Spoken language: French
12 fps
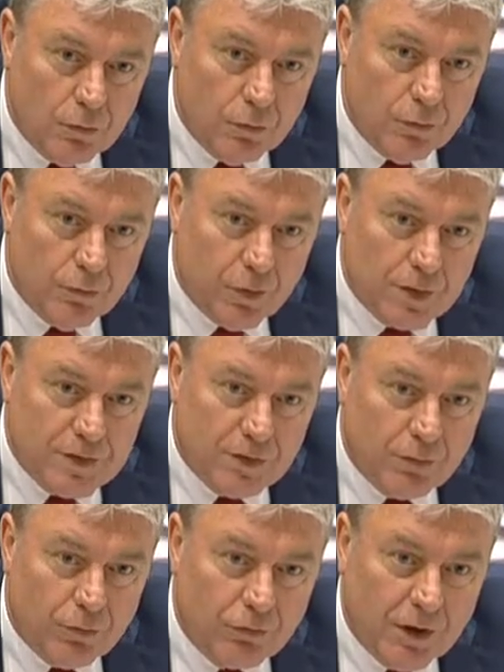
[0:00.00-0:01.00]
de forces
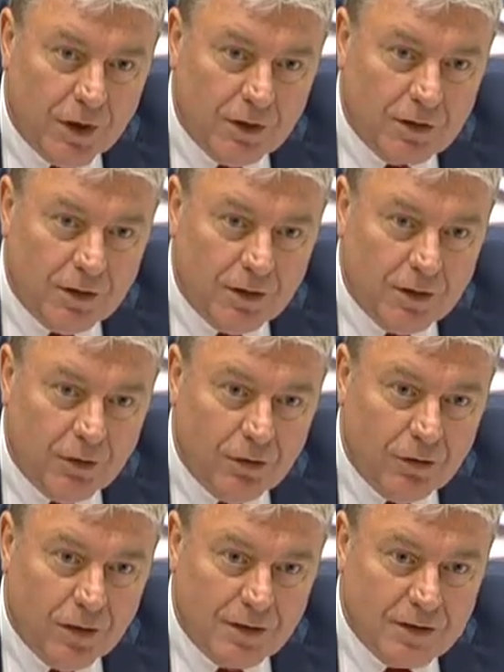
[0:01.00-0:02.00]
étrangères qui, euh,